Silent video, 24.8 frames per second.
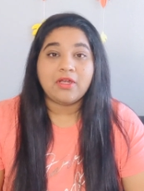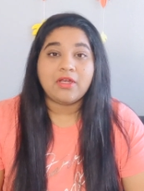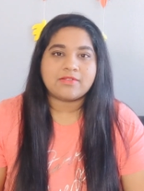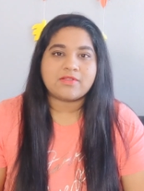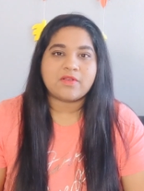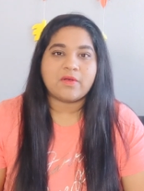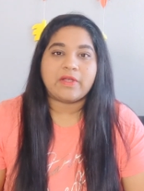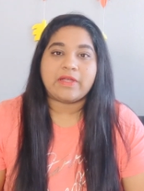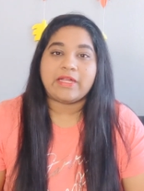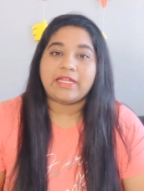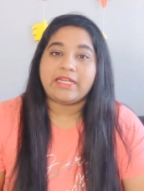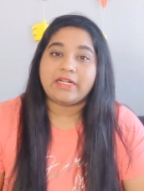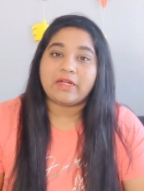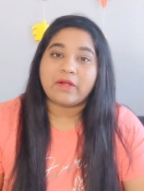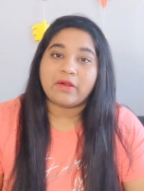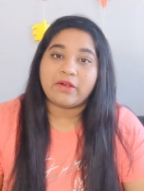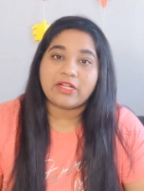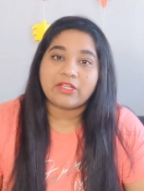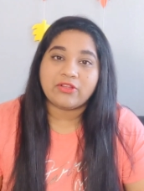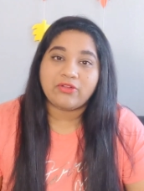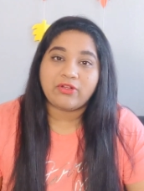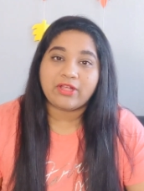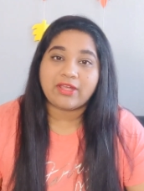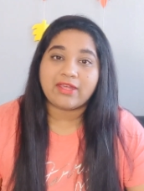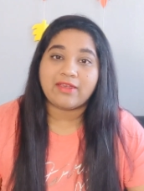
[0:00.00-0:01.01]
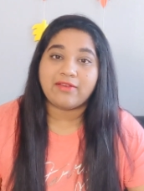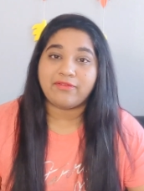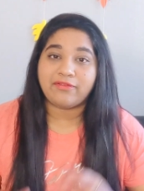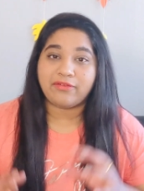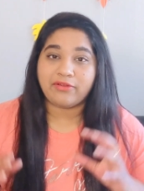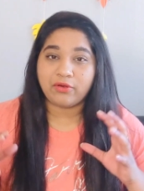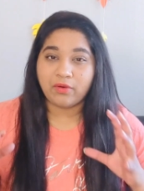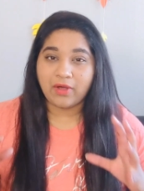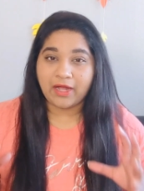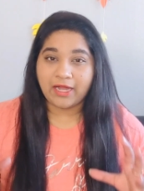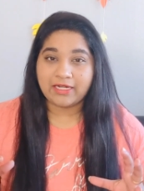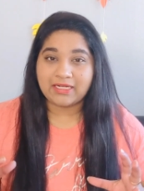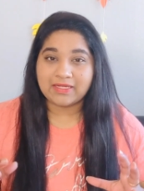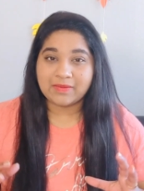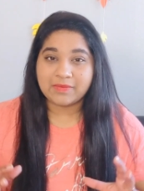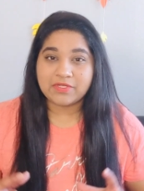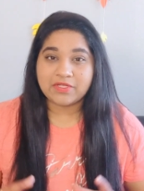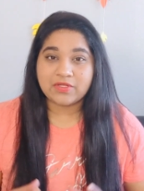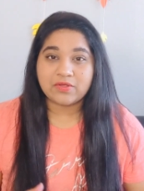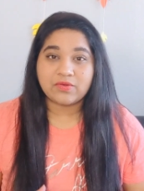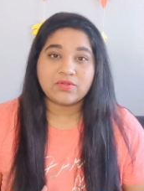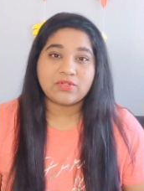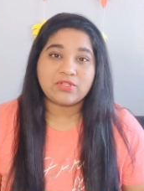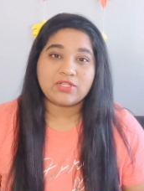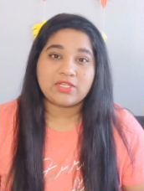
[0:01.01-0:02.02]
సో ఇంట్లోనే దొరికే ఫ్యూ
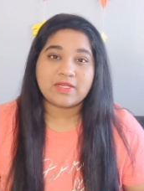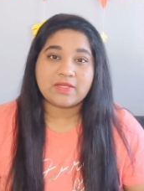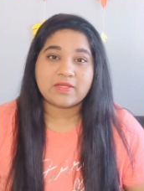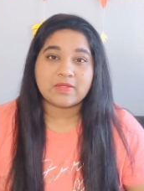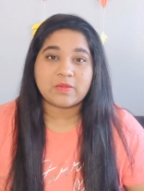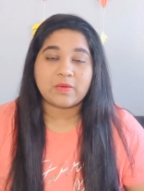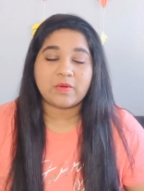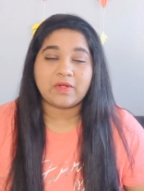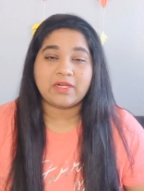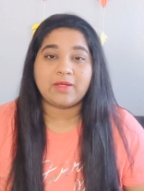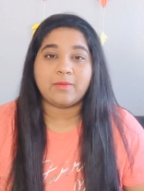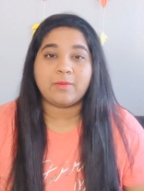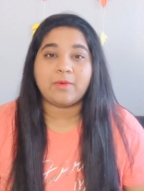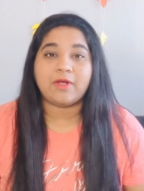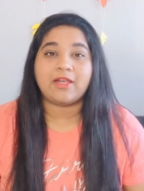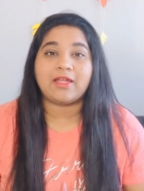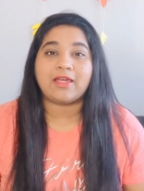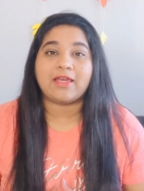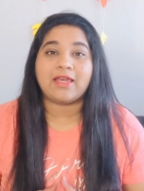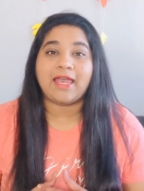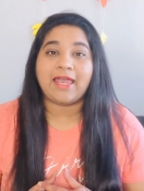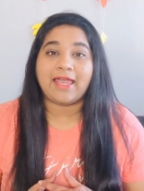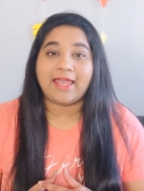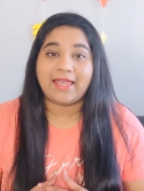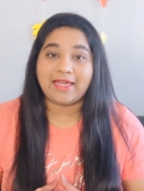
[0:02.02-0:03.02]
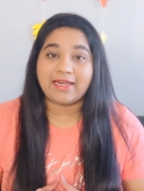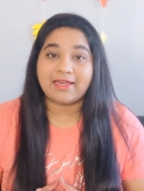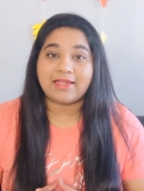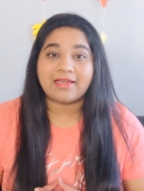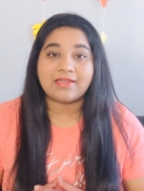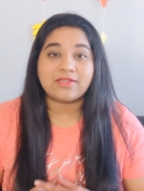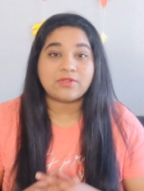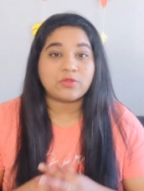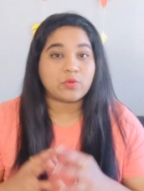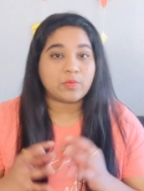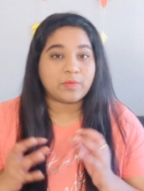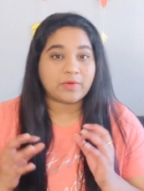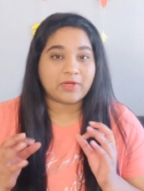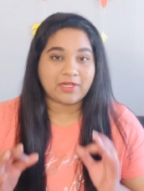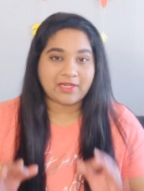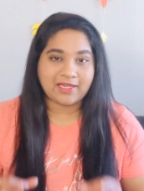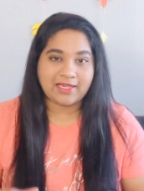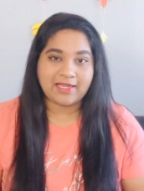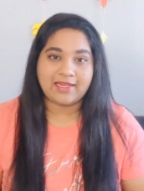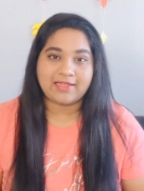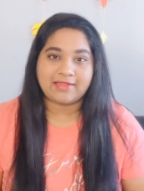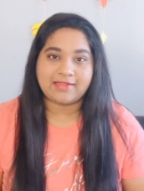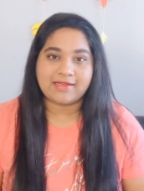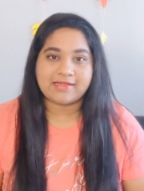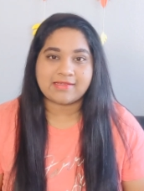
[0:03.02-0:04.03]
ఐటమ్స్ యూజ్ చేసుకొని మనకి హెయిర్ కి సూపర్
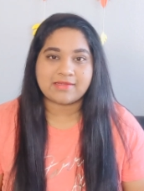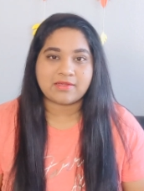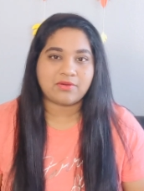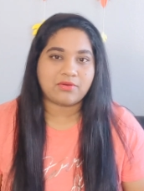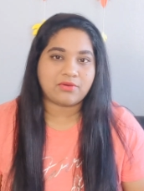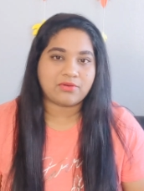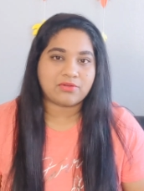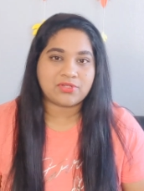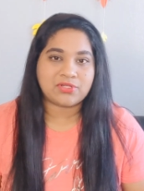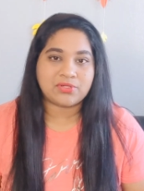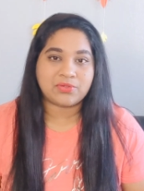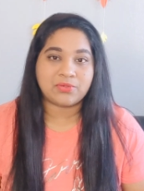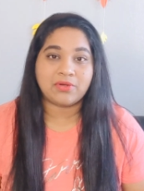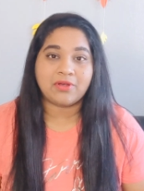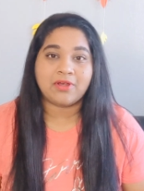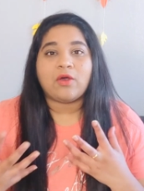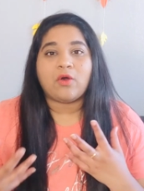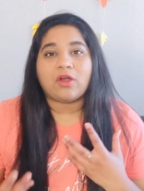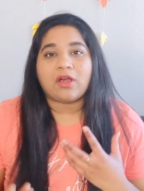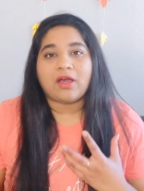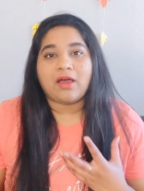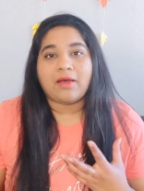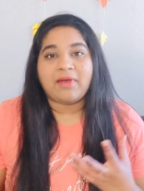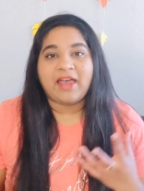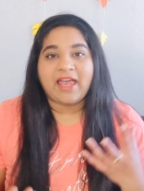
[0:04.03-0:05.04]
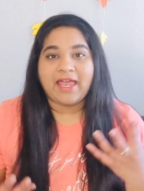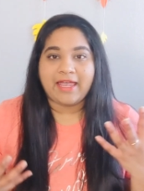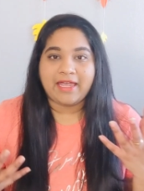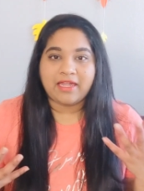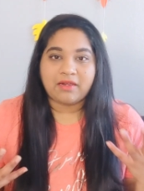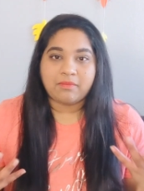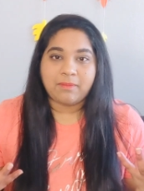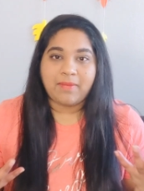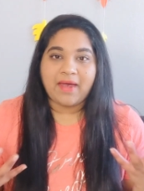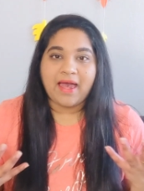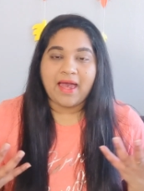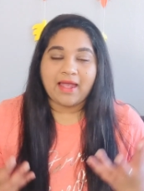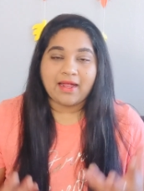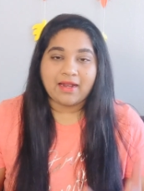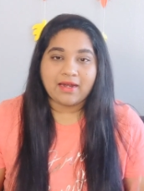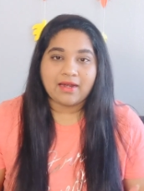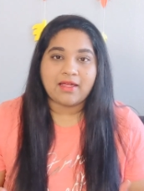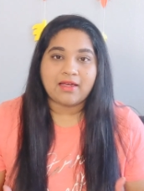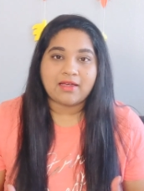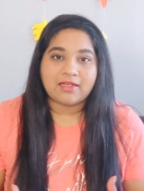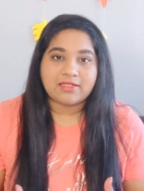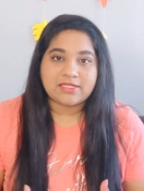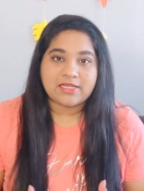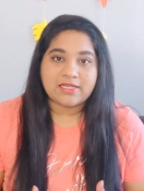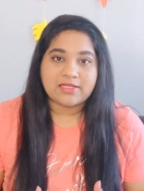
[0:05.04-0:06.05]
కేర్ తీసుకోవచ్చు ఒక హెయిర్ ప్యాక్
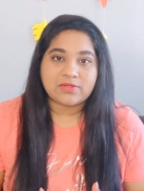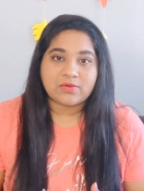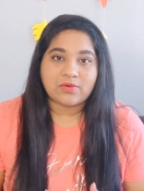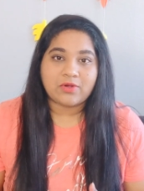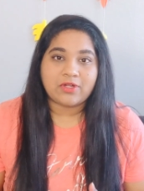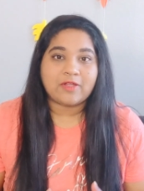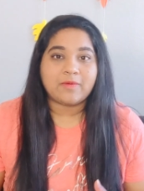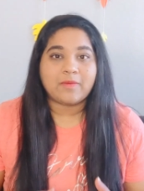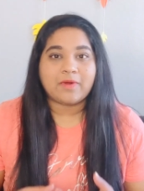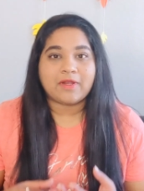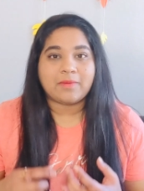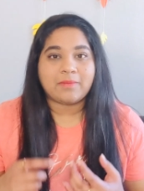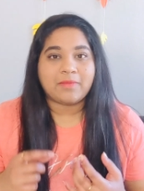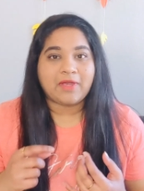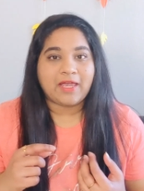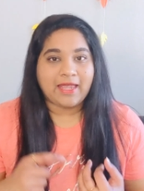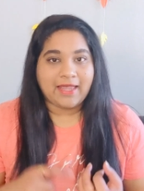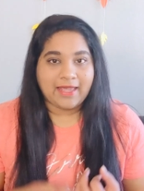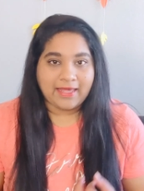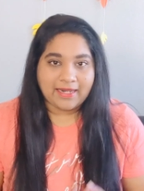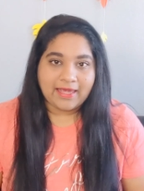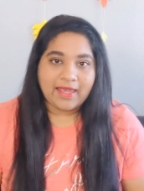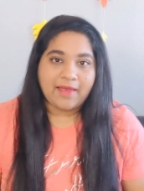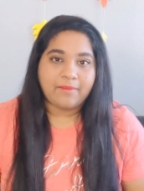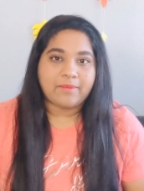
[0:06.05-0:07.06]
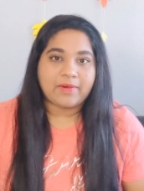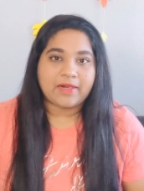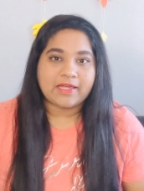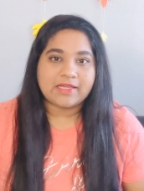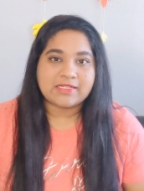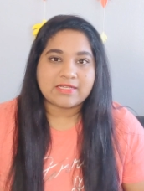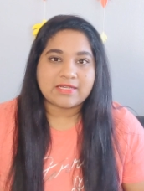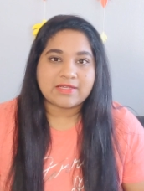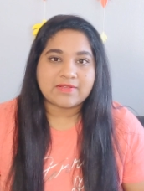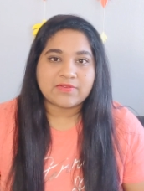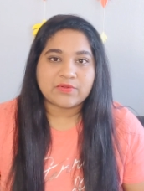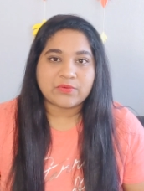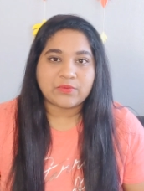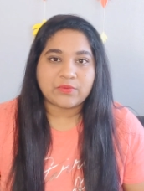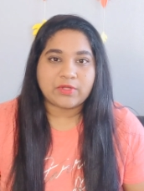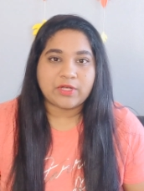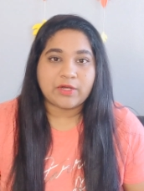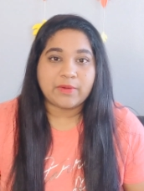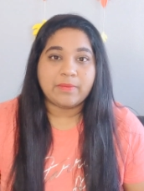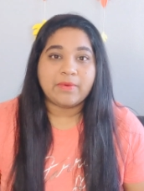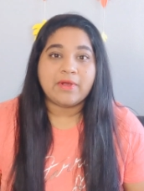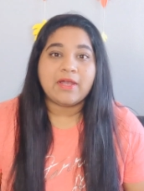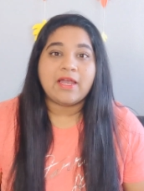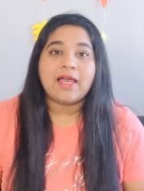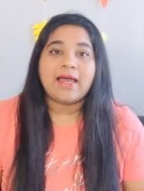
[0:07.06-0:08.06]
లాగా చేసుకొని మనం హెయిర్ కి అప్లై
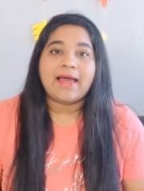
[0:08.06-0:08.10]
చేసుకుందాం